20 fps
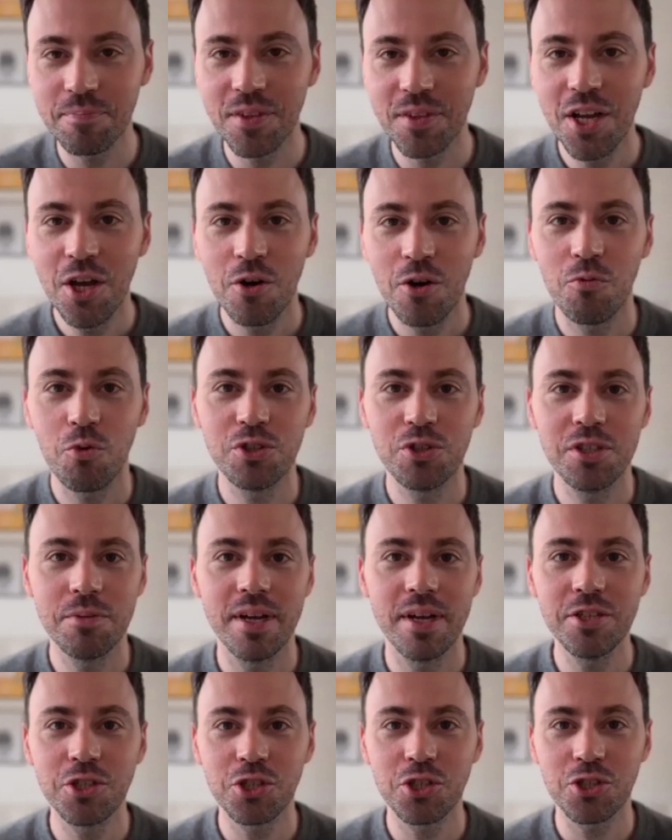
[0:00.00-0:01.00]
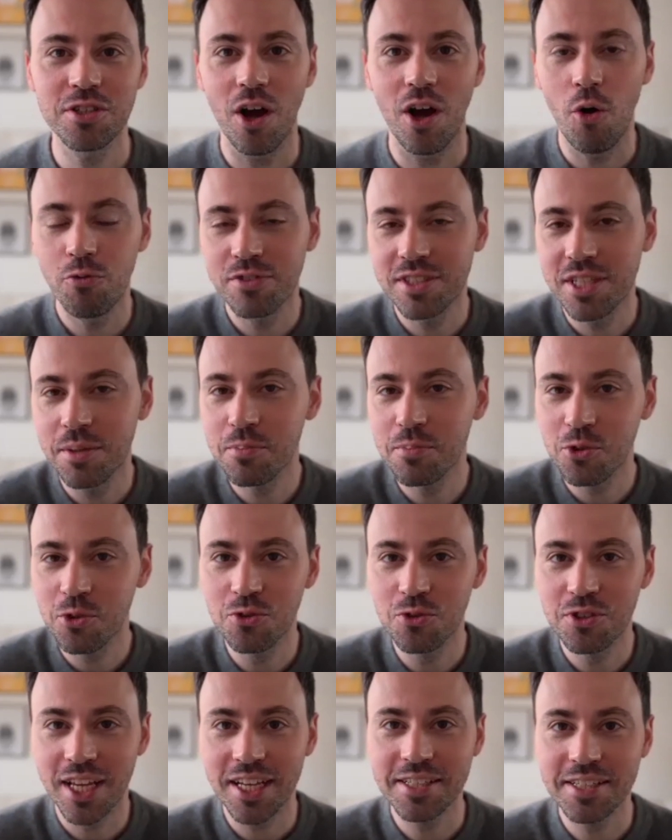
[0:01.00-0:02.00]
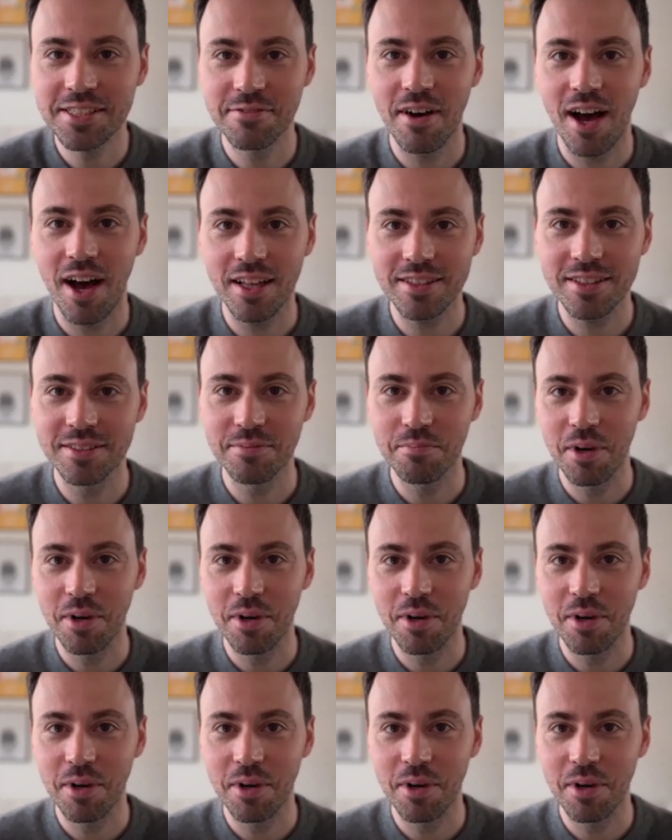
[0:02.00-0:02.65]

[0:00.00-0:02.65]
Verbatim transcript: genau, wo die Menschen genau. auf Tipps und Tricks warten. So